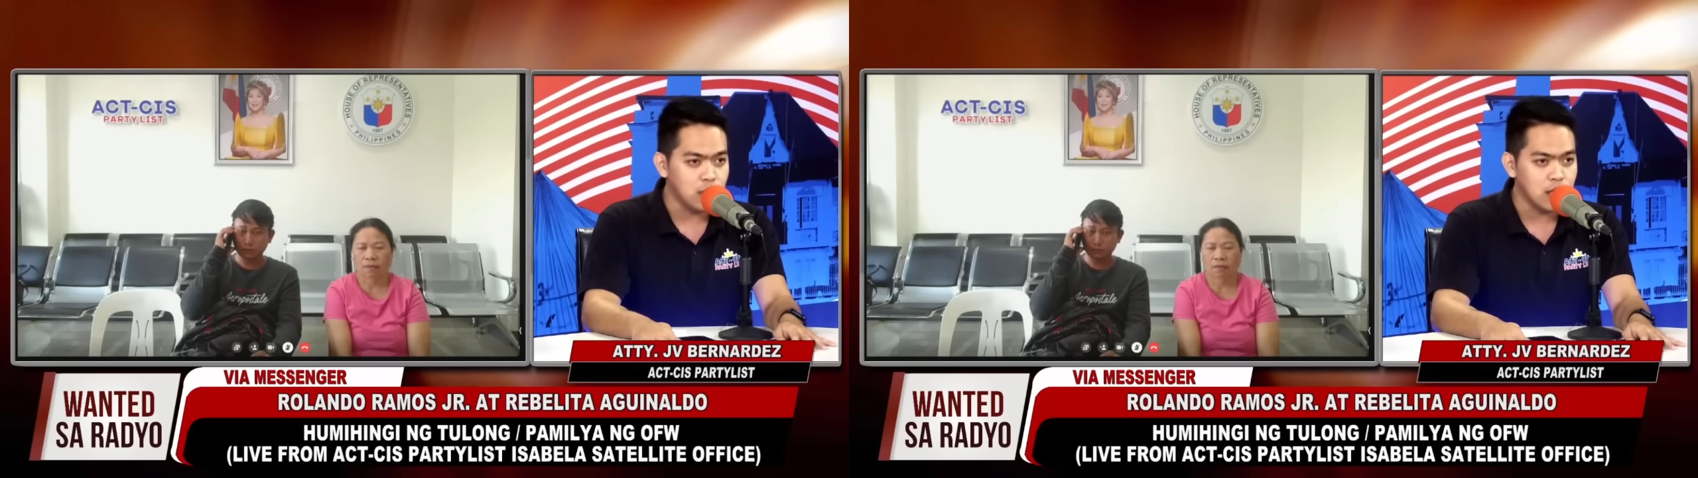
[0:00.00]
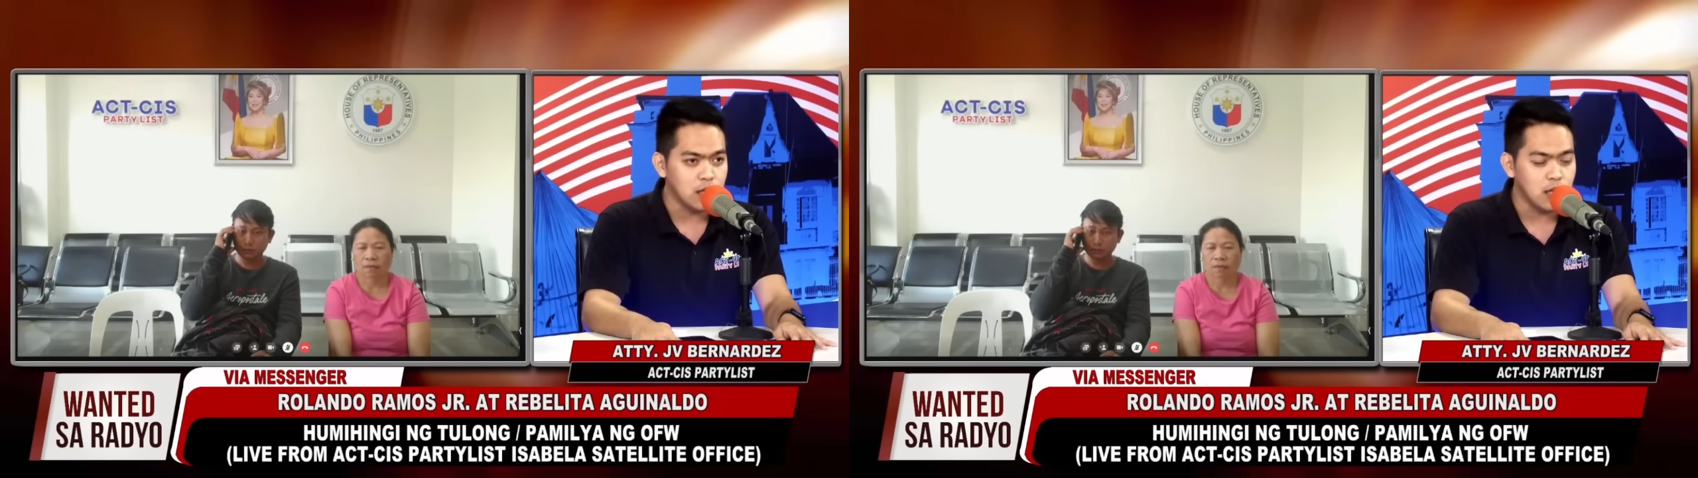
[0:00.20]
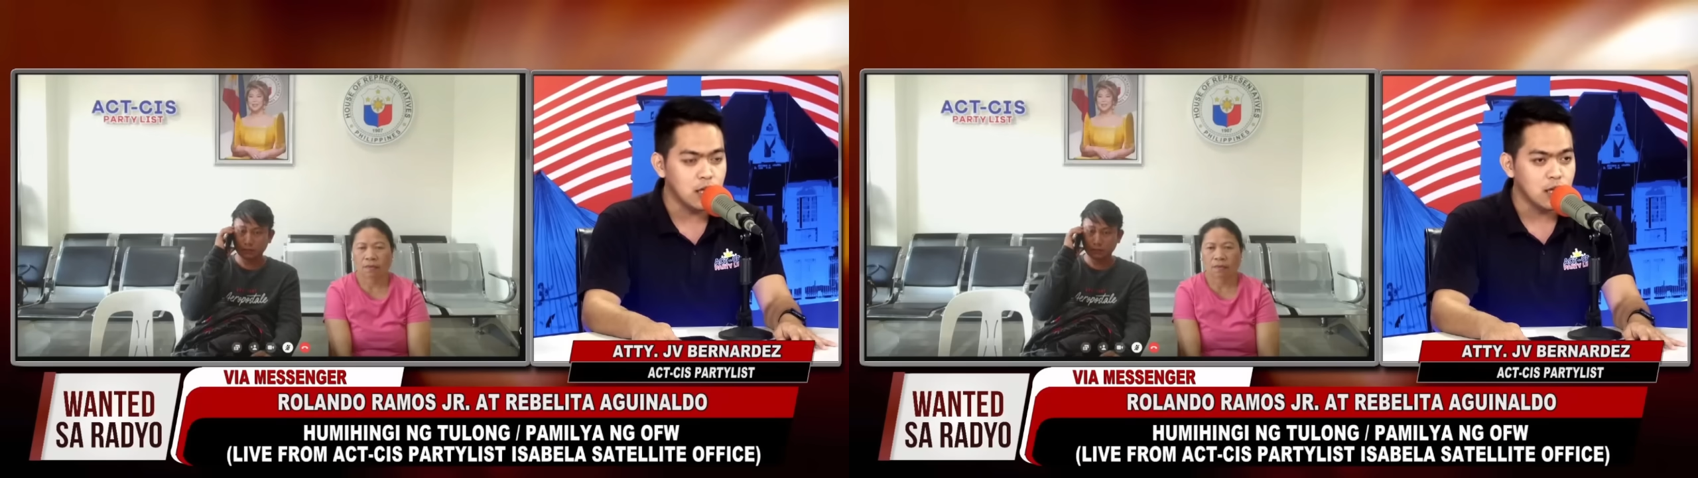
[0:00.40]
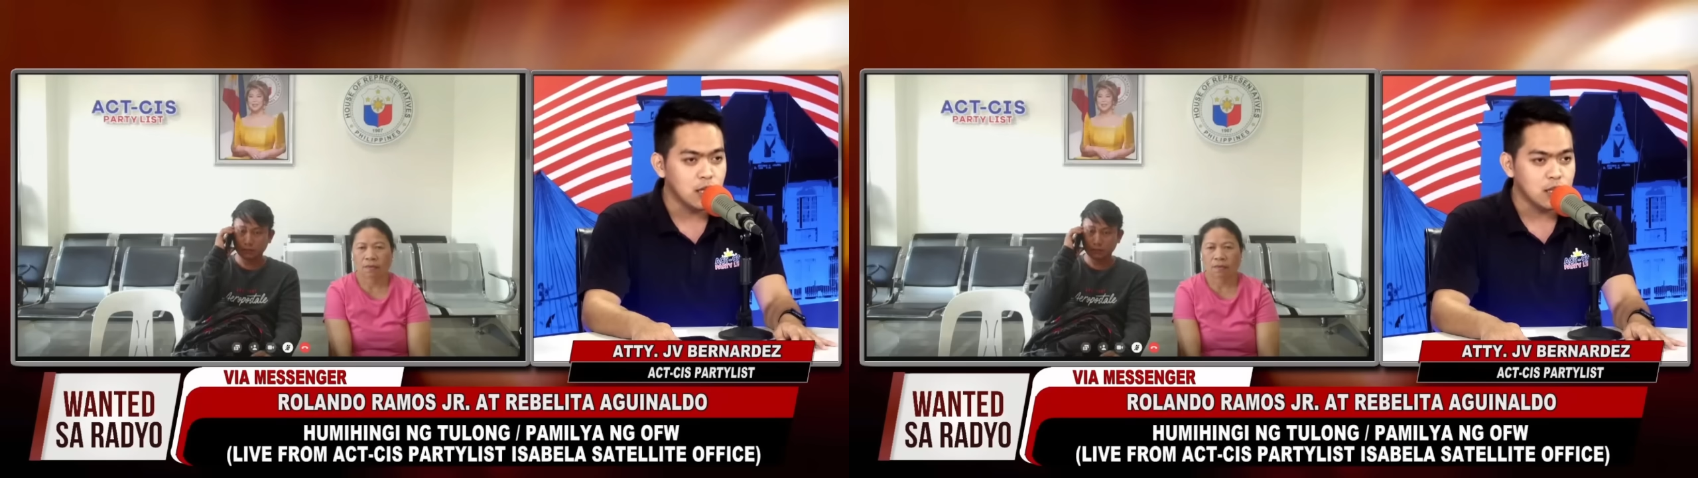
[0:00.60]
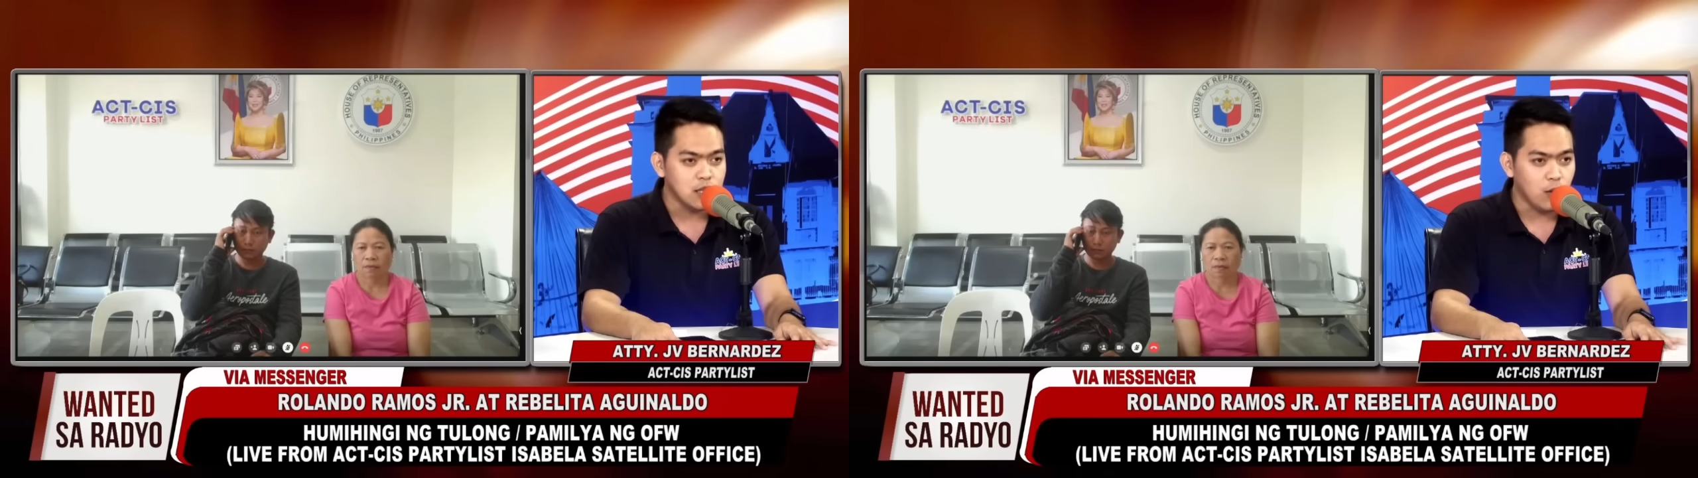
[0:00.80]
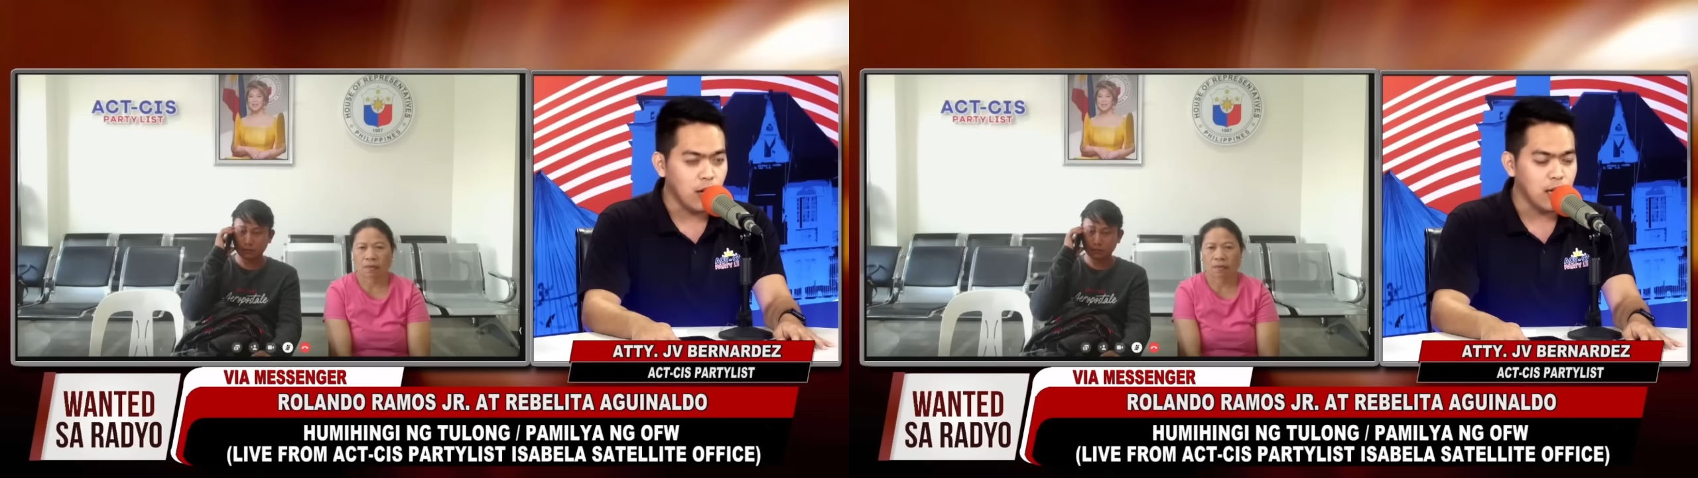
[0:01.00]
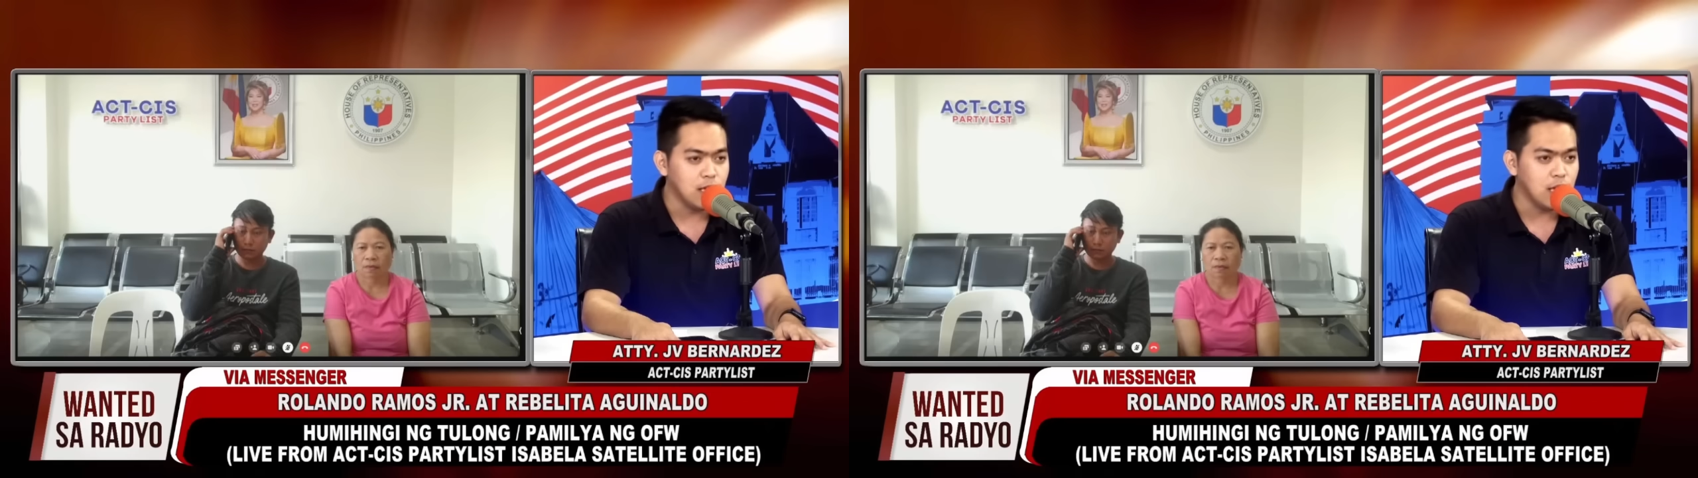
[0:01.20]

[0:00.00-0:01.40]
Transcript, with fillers: China tatawagan